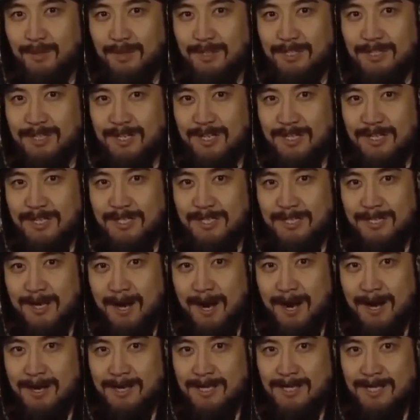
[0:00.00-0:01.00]
那我就
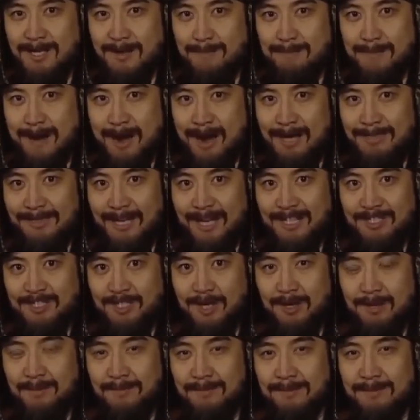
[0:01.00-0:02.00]
先杀了你这个马
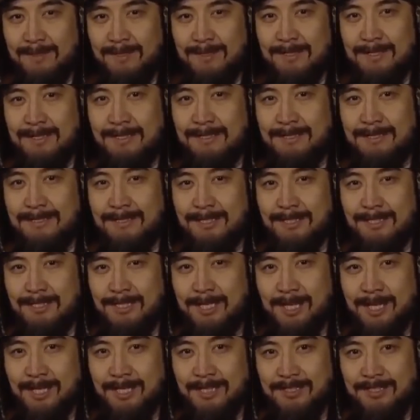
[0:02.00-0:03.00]
大脚，再
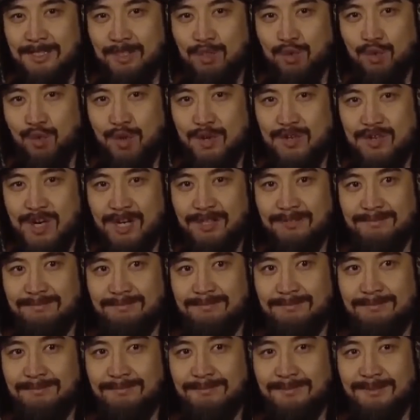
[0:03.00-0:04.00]
气死朱元璋。
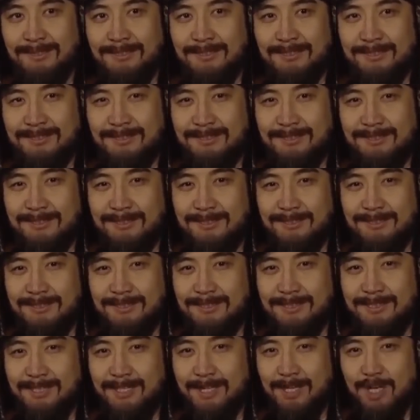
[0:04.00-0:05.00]

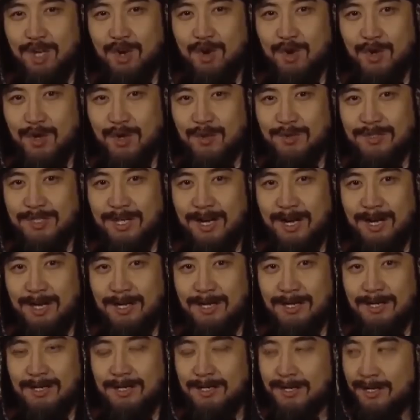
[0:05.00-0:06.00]
这几个妞
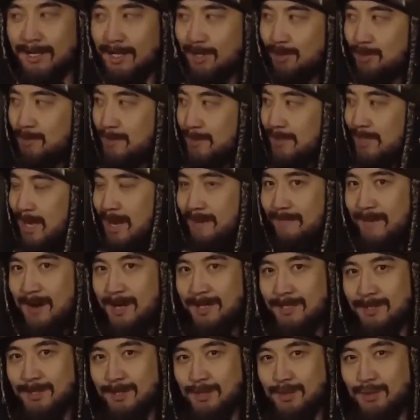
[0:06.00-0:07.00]
留下，给我们
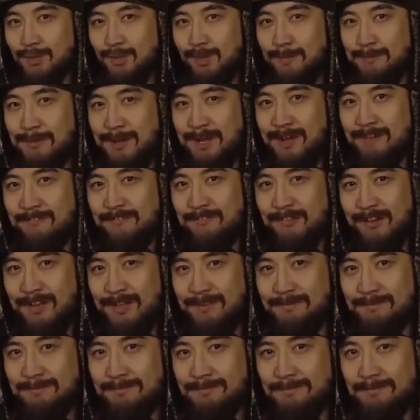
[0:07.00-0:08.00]
大王做偏妃。
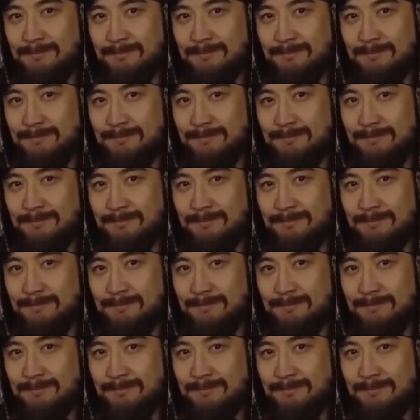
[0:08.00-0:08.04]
